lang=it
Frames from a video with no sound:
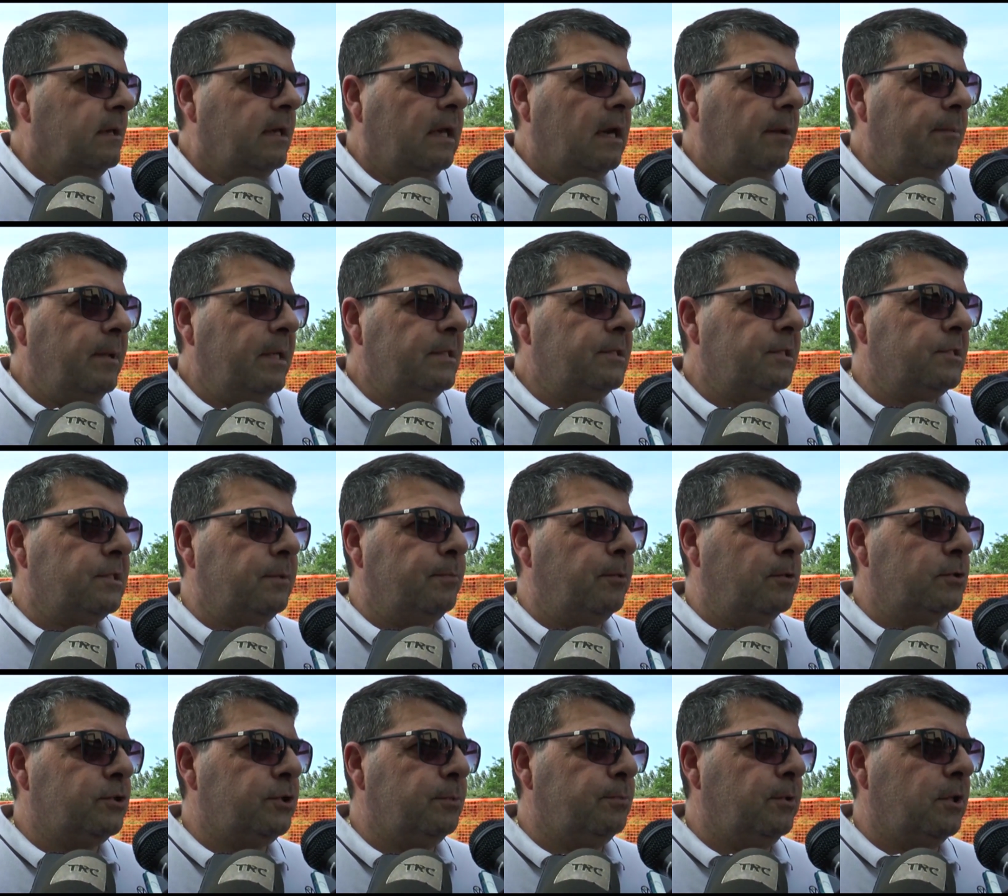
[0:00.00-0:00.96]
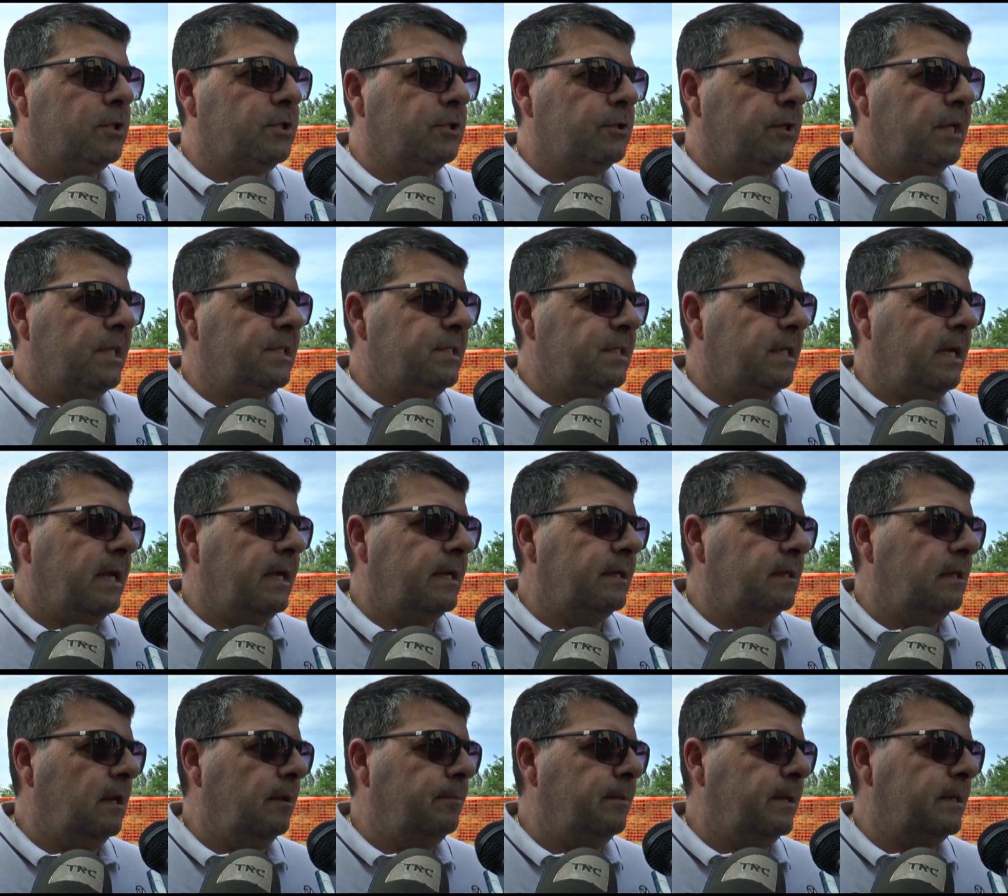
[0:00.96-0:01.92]
chiaramente po ci possono essere
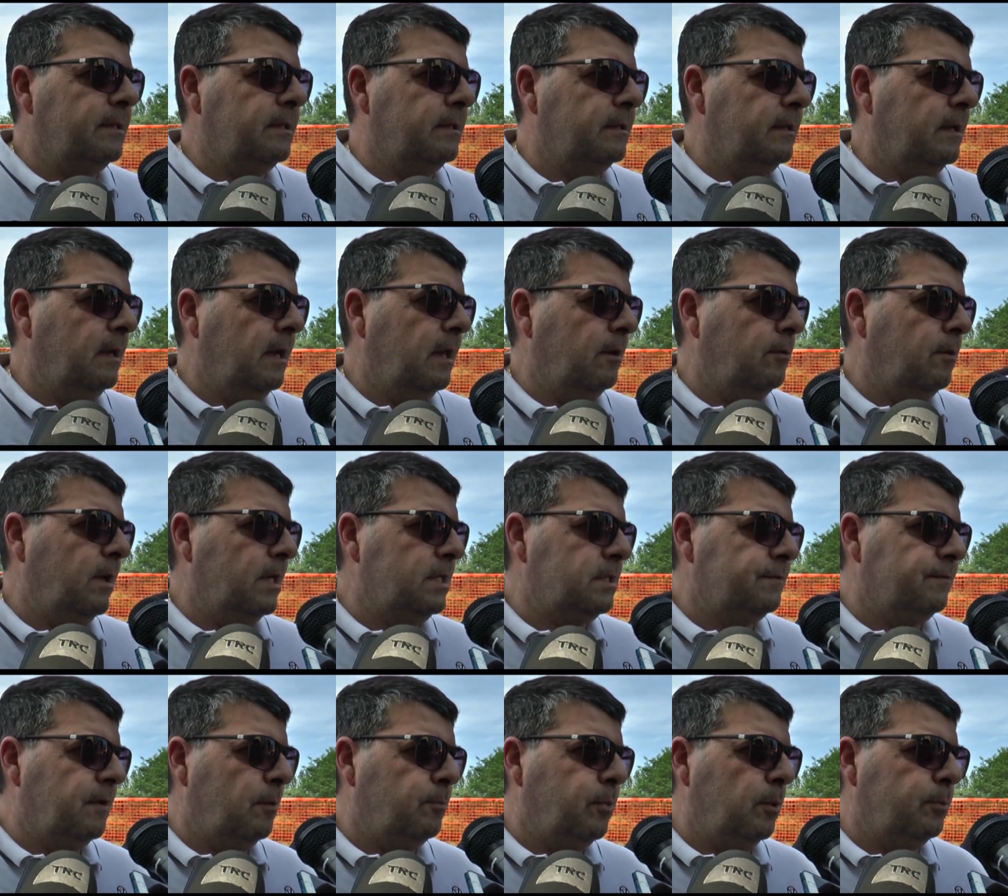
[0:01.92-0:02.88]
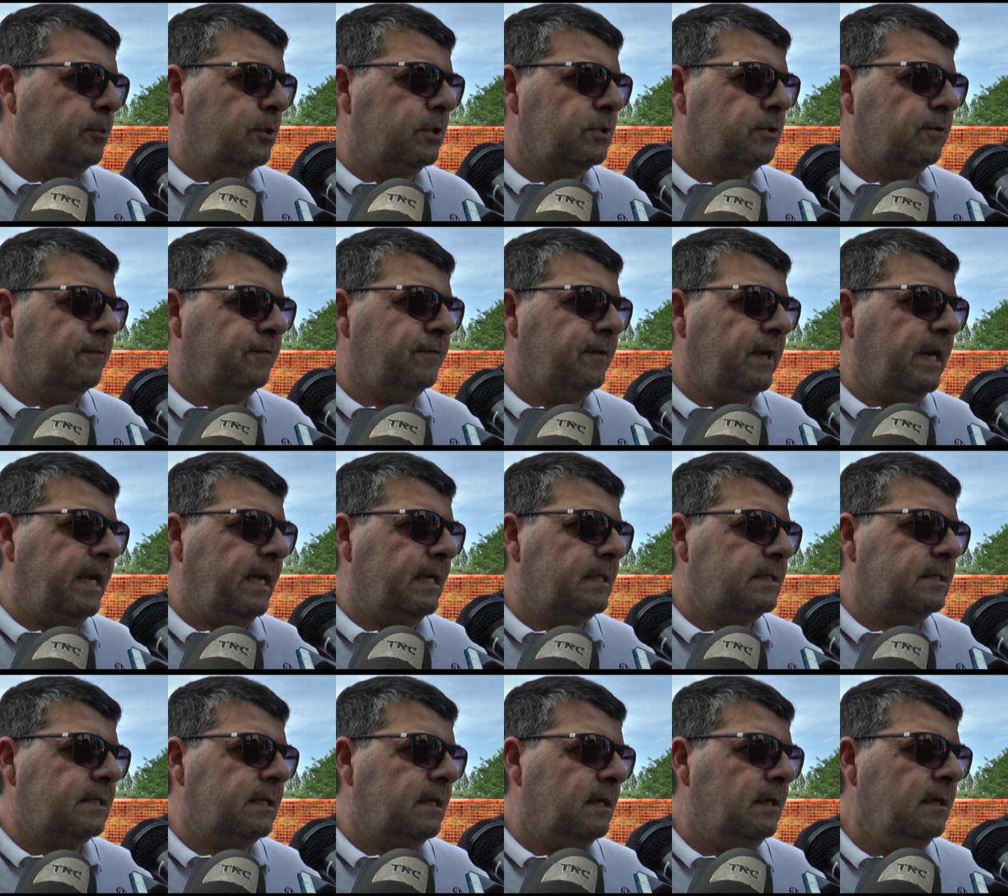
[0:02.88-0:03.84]
anche delle partite nelle quali si va un po' più in
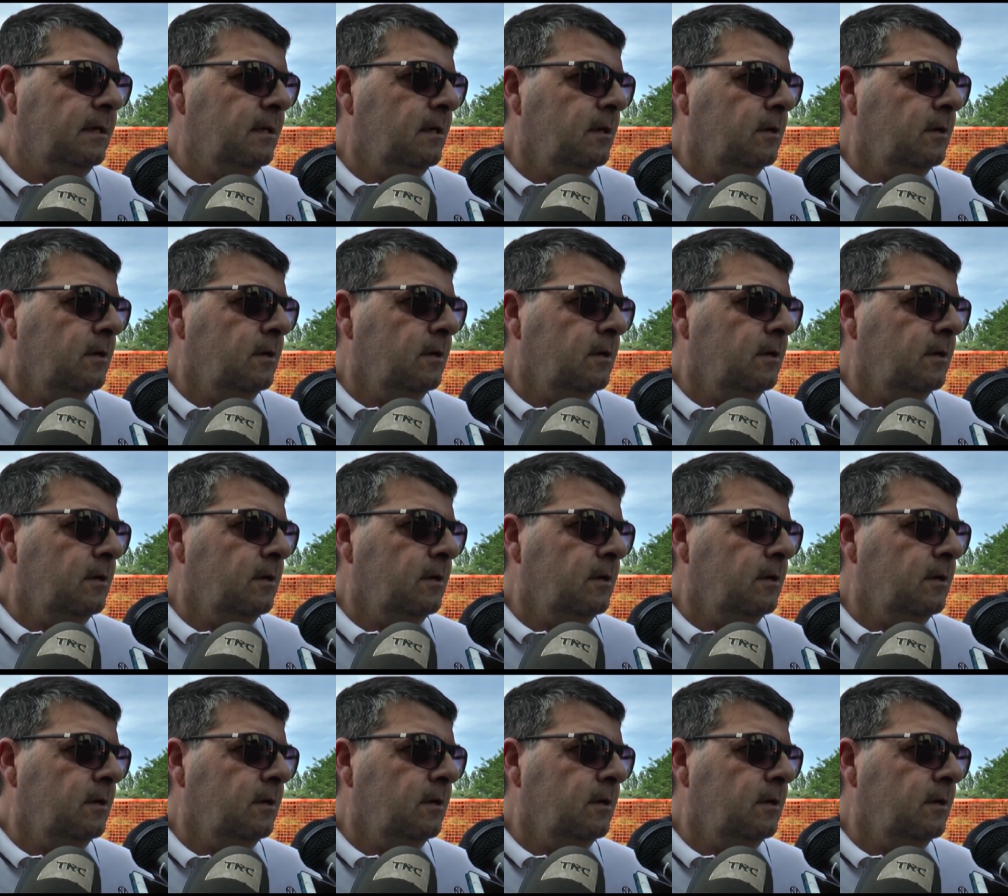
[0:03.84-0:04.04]
sofferenza,